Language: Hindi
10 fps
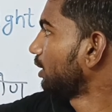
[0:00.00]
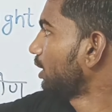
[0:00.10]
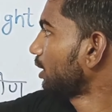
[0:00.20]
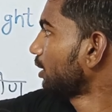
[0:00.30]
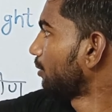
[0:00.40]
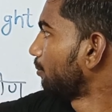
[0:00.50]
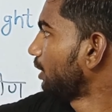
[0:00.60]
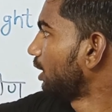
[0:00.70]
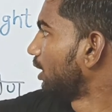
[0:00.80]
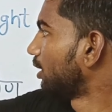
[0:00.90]
ये
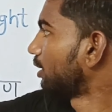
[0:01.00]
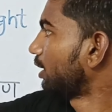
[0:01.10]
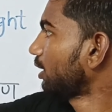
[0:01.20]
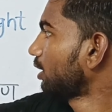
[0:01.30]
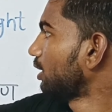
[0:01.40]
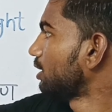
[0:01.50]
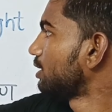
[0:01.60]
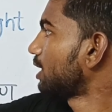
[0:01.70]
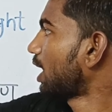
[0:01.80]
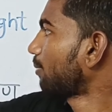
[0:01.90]
मिले ठीक
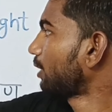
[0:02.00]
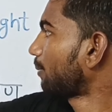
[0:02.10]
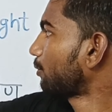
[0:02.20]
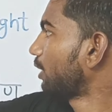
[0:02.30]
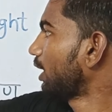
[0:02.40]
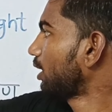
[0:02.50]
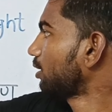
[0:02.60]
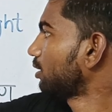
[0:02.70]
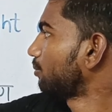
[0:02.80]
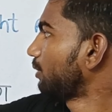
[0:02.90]
जहां भी आपको
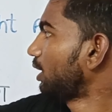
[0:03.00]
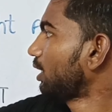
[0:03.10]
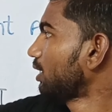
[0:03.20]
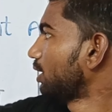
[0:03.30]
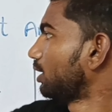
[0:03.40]
एल मिले